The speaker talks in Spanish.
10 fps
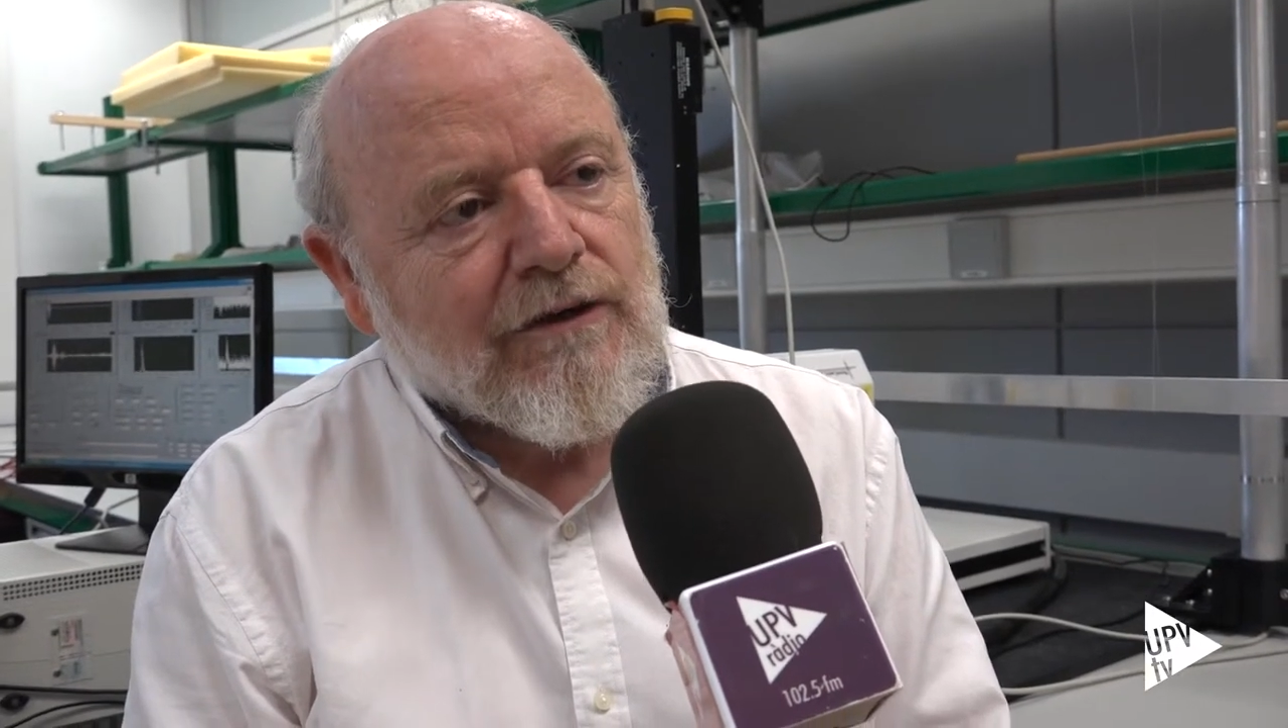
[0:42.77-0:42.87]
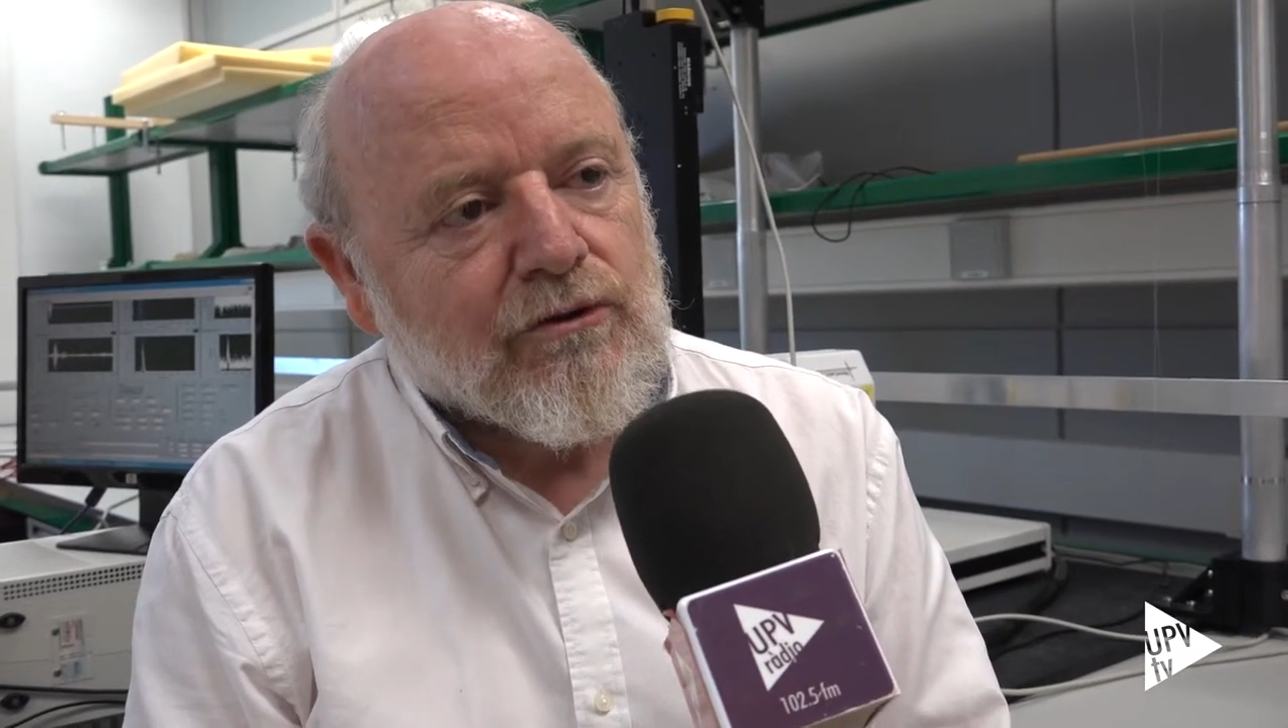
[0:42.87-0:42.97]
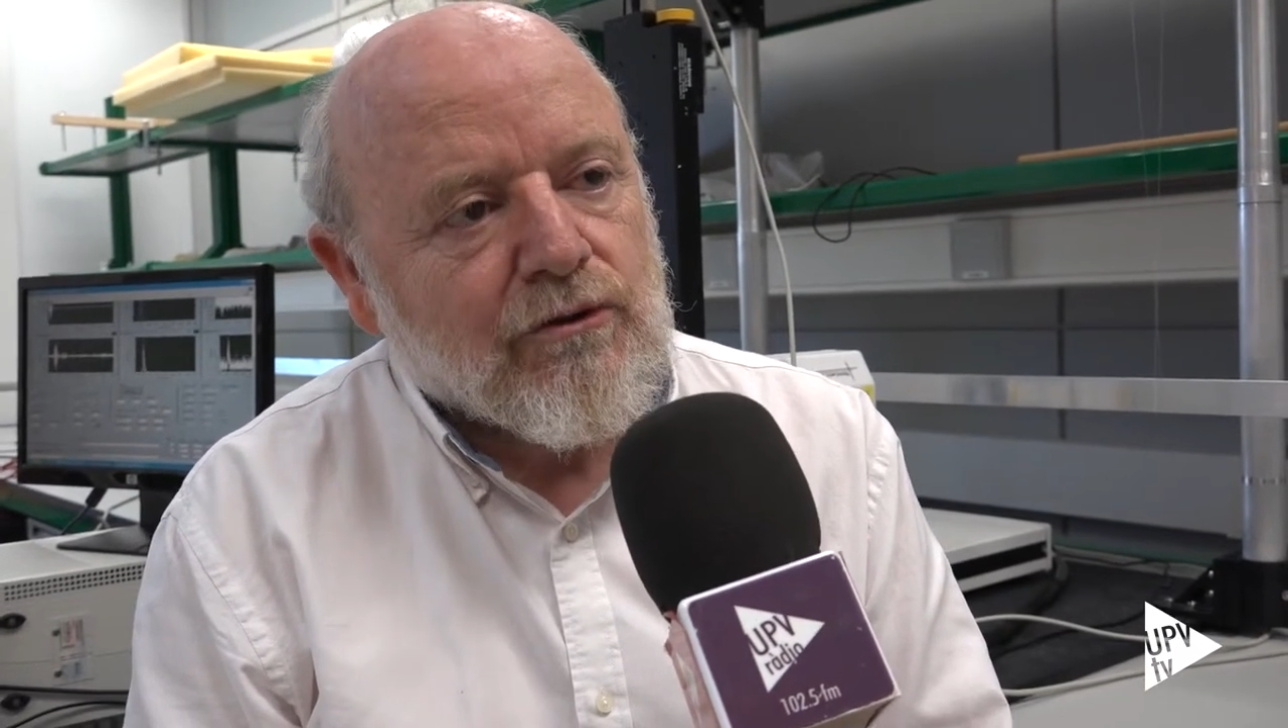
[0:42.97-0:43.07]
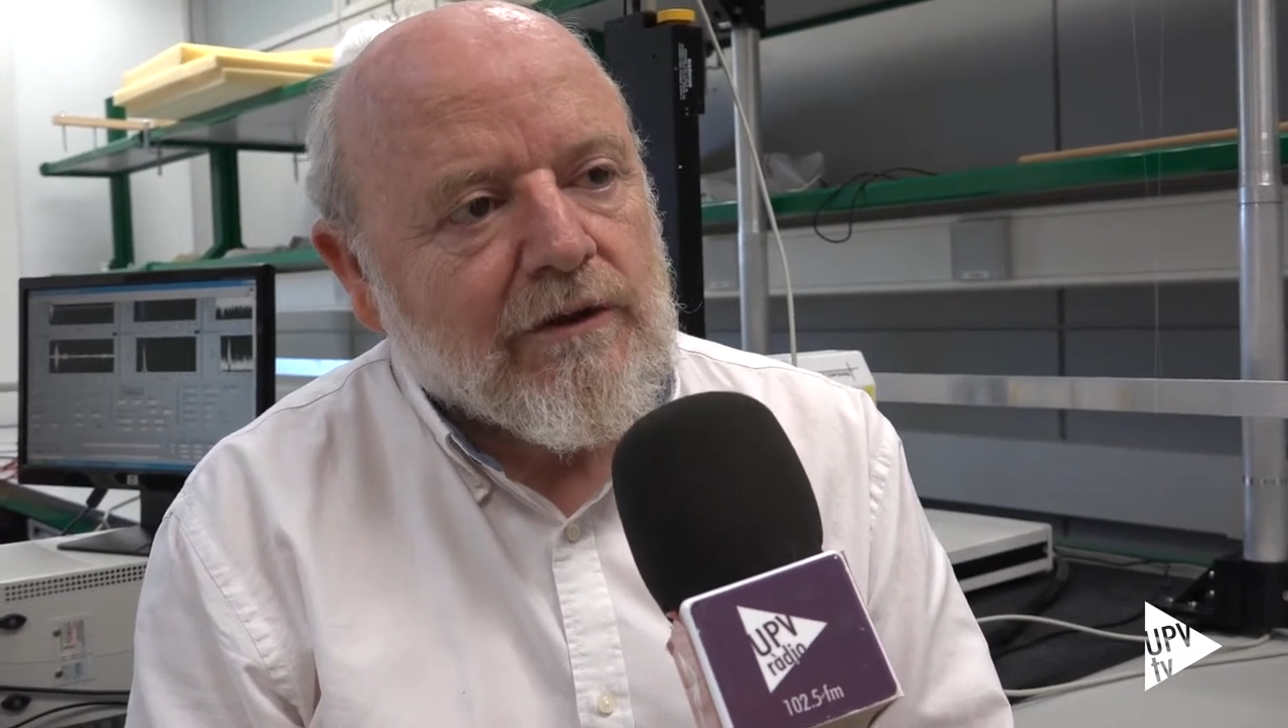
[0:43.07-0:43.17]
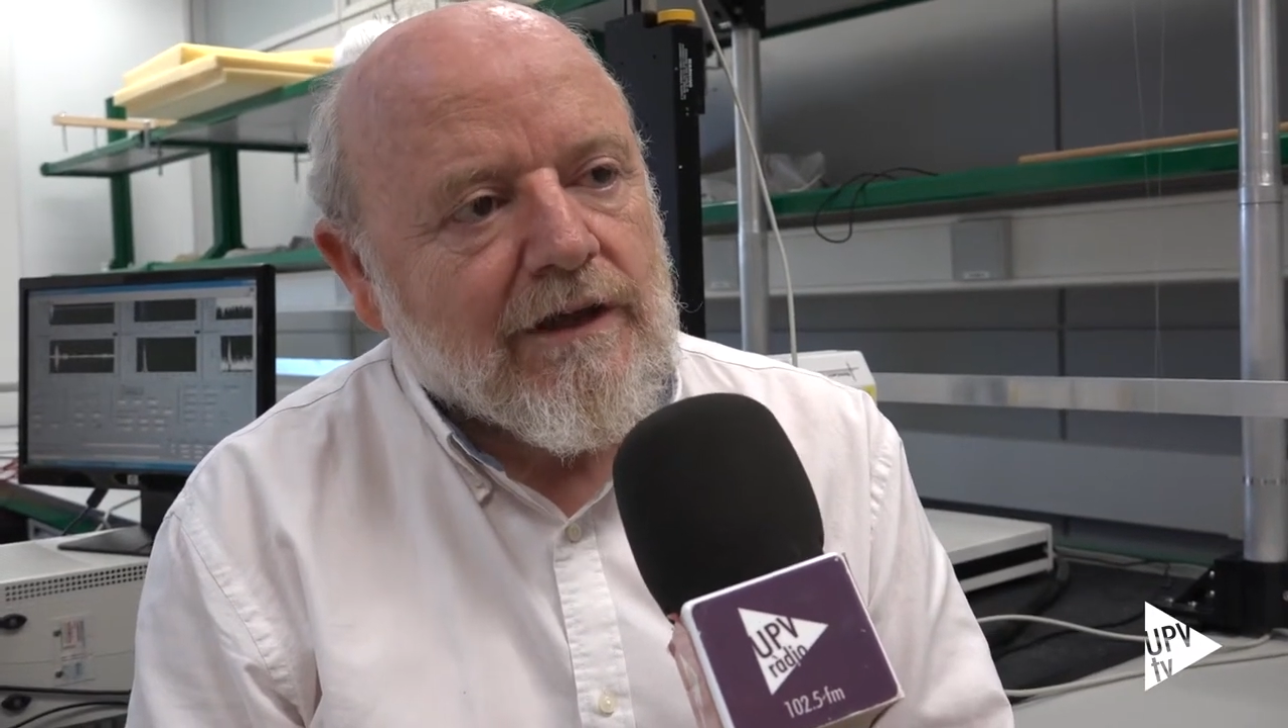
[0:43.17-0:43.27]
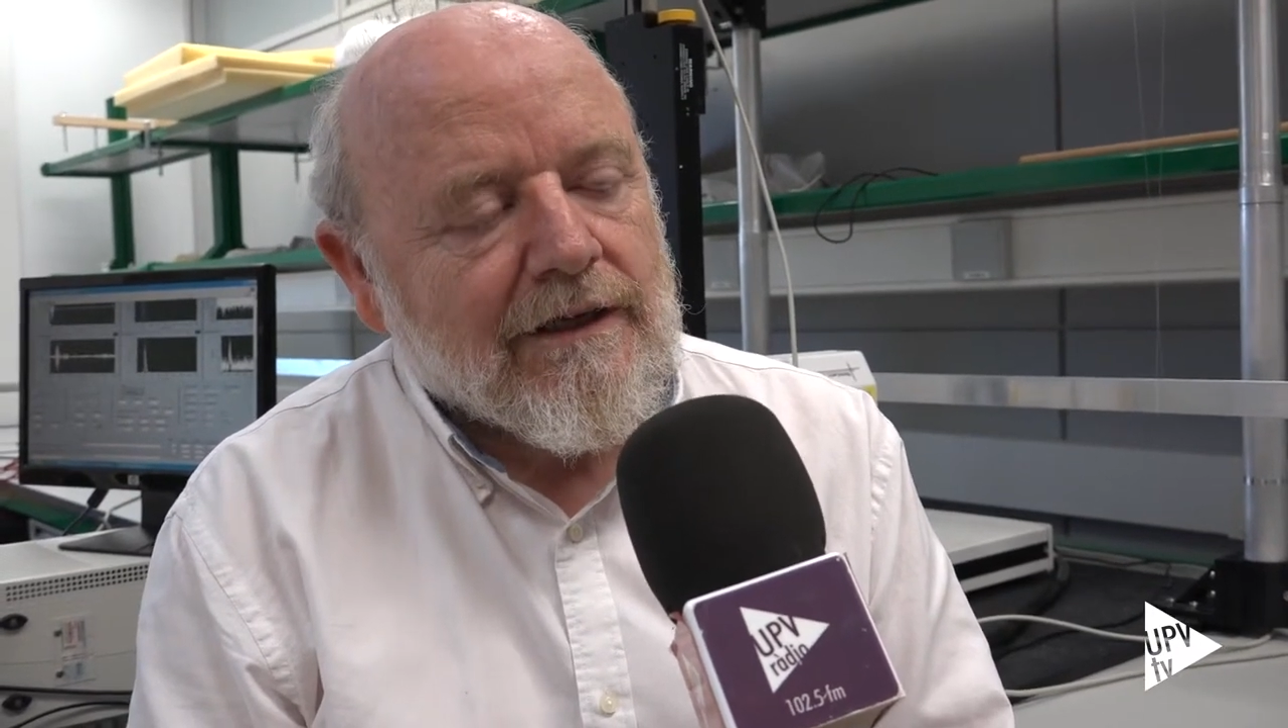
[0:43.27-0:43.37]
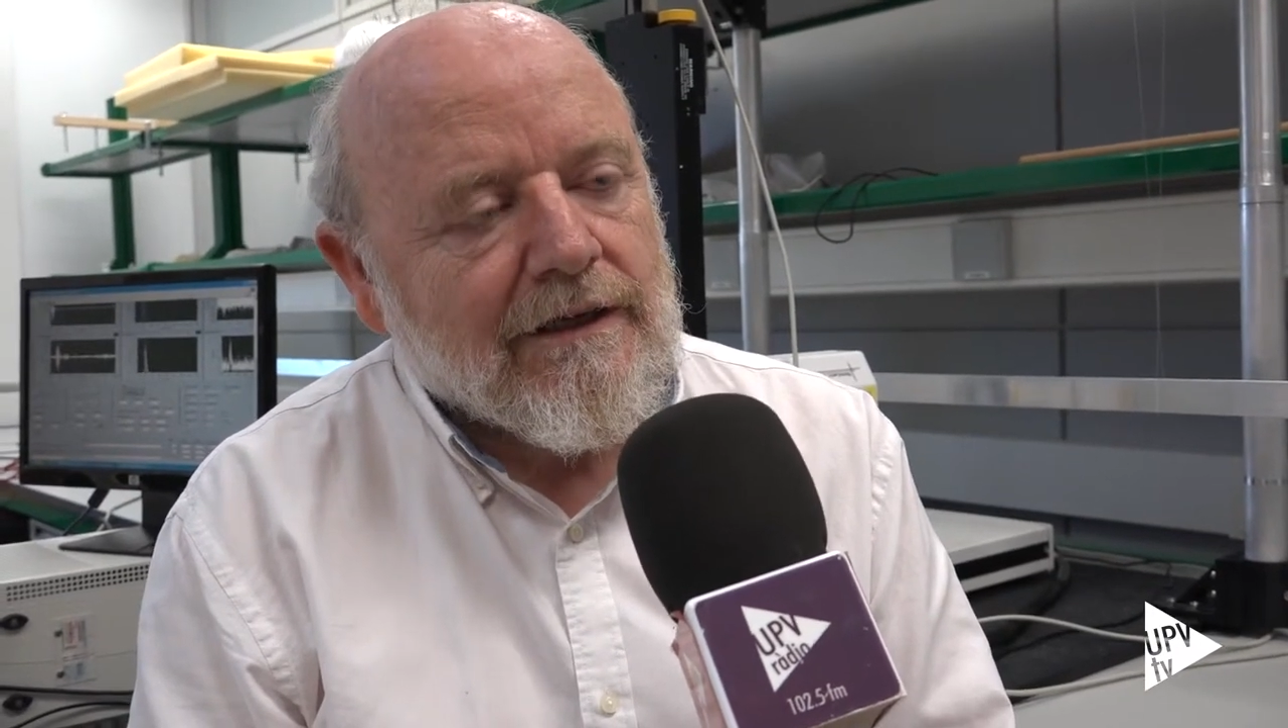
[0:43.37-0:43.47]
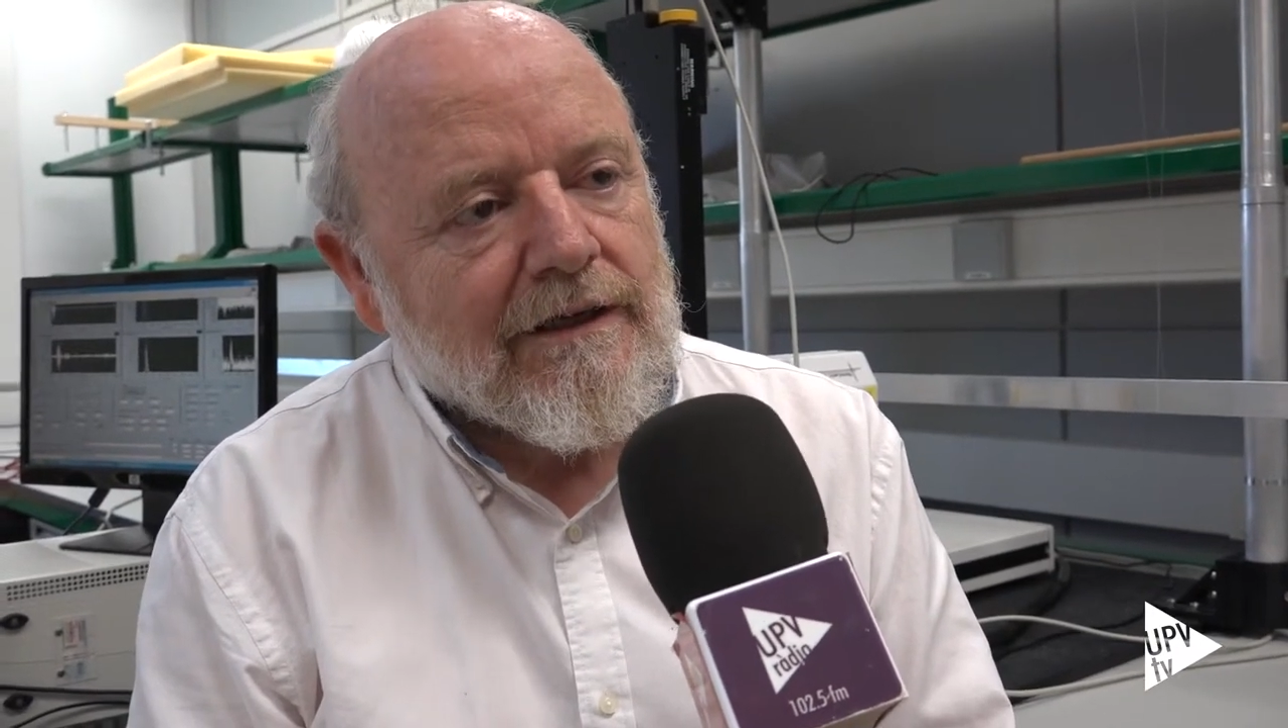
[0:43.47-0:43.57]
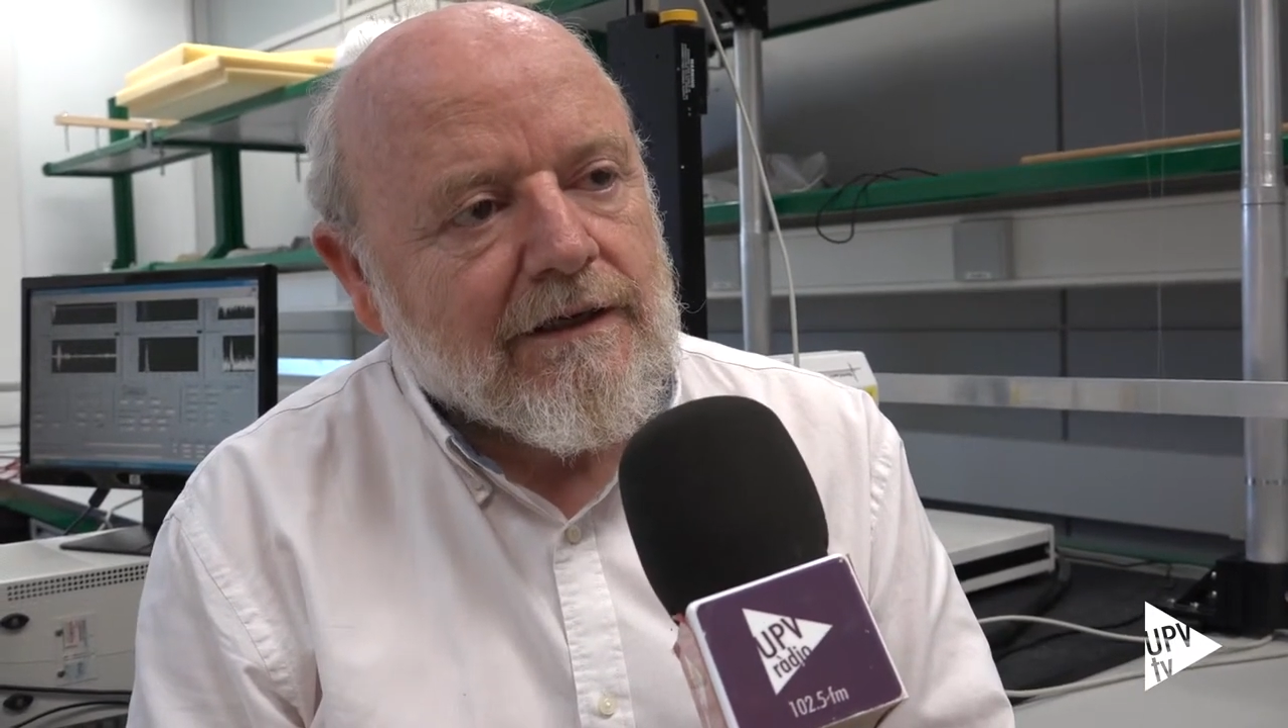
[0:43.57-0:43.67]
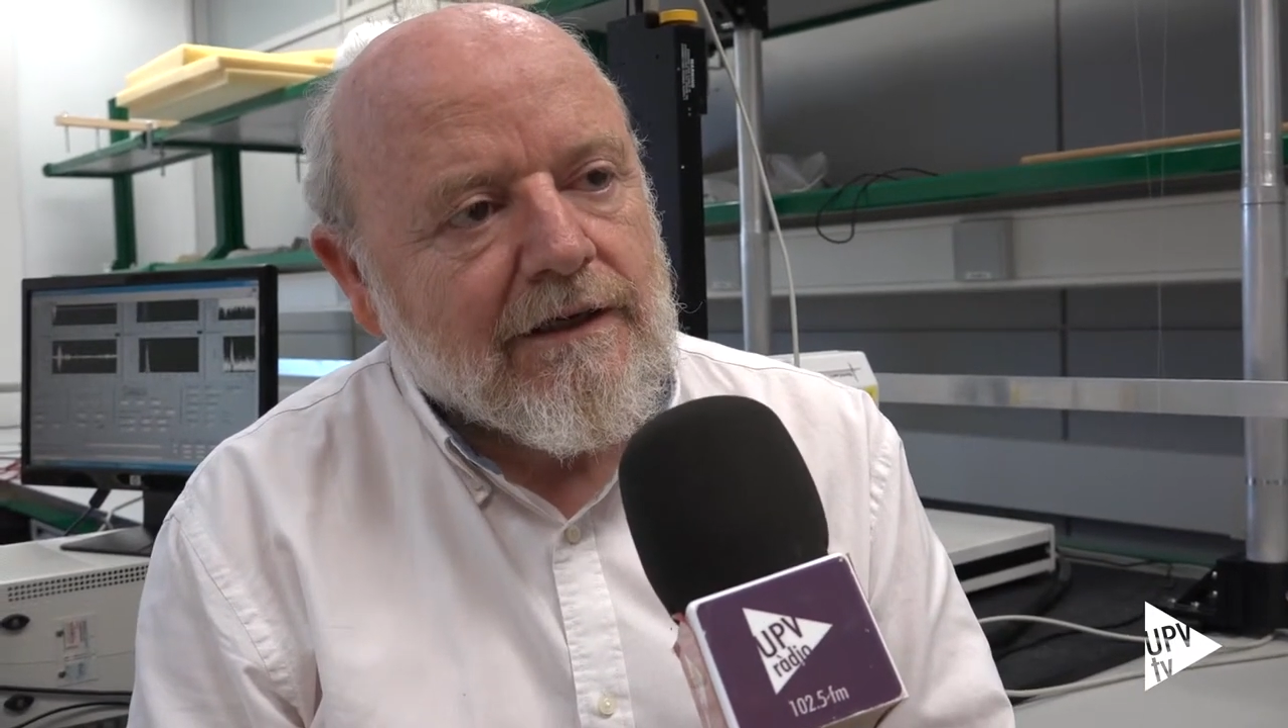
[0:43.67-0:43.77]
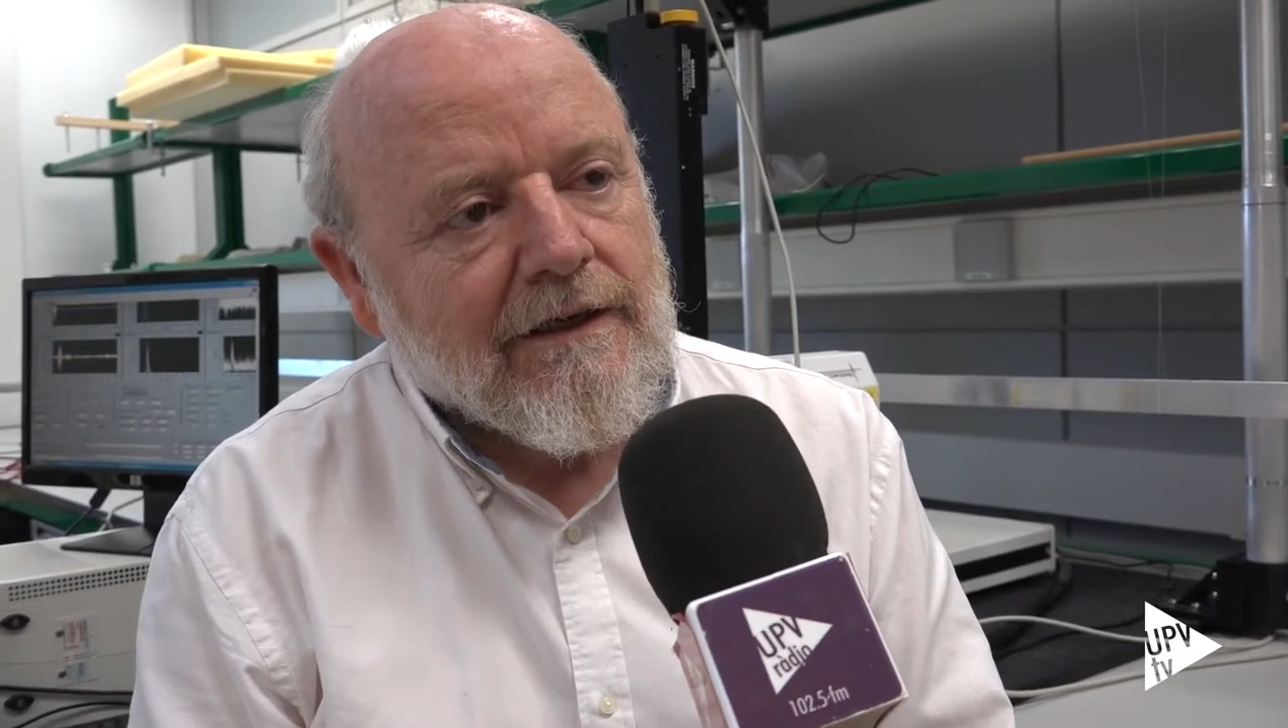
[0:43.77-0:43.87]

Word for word: construida aquí